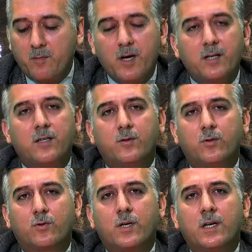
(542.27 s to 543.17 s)

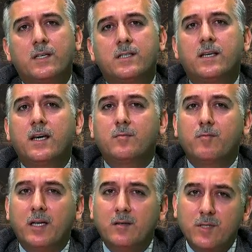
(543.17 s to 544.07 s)
bahşediyor. Zekat
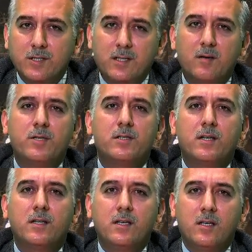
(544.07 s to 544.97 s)
malımızı
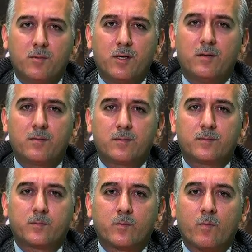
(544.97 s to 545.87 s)
temizlediği gibi
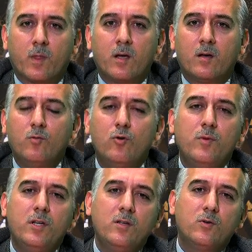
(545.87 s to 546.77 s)

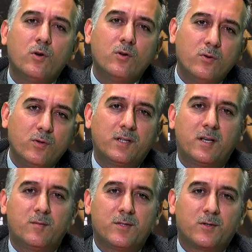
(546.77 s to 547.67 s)
müminin gönlünü de
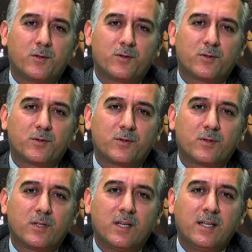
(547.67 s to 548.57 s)
temizliyor.
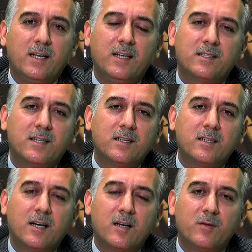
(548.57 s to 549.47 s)
Yani insanın
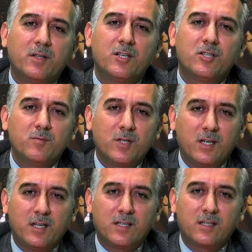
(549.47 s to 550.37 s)
kalbinde
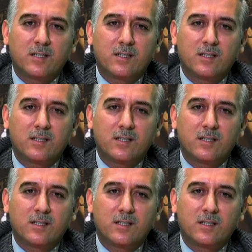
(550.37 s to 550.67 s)
cimrilik,